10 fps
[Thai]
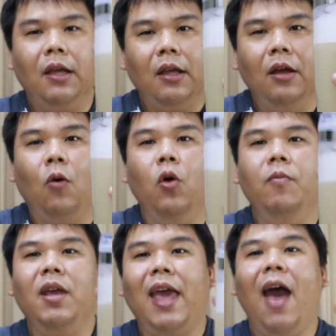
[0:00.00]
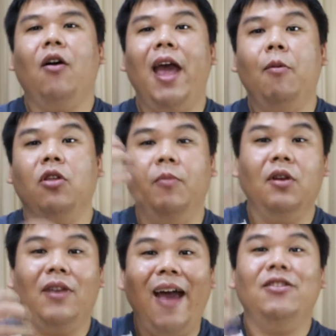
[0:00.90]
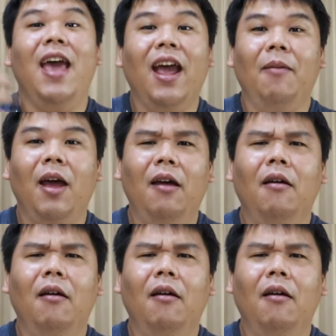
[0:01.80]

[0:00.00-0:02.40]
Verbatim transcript: คือคุณมีแก้วแก้วผสมแก้วเชคใช่ไหม